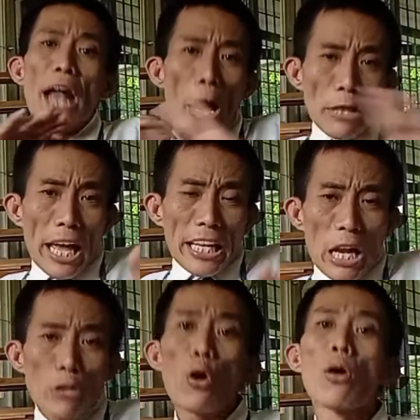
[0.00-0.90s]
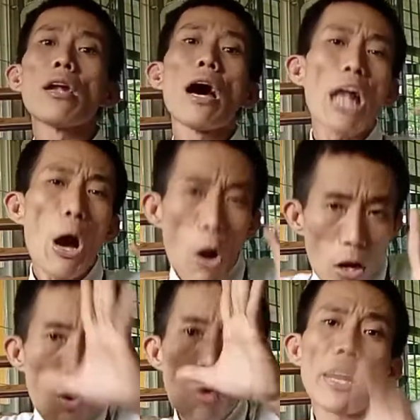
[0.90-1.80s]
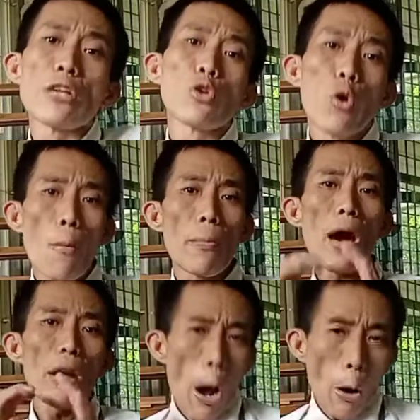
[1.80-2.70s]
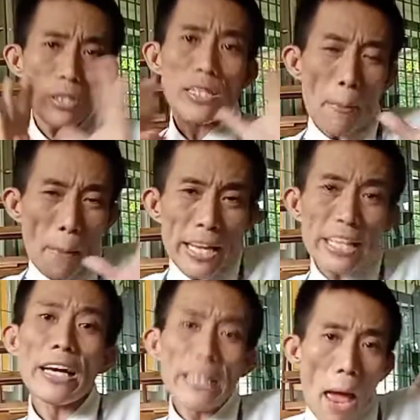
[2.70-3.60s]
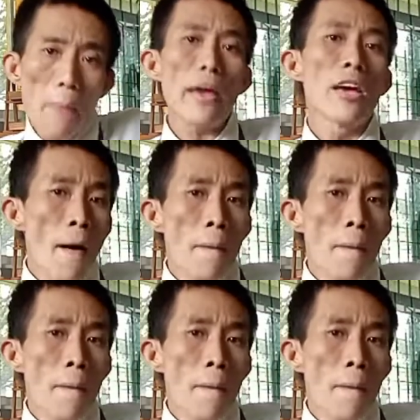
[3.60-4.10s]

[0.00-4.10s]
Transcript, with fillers: แล้วแต่ที่เราจะลงแล้วเราก็ลงใน YouTube แล้วเราก็สามารถที่จะกระจายไป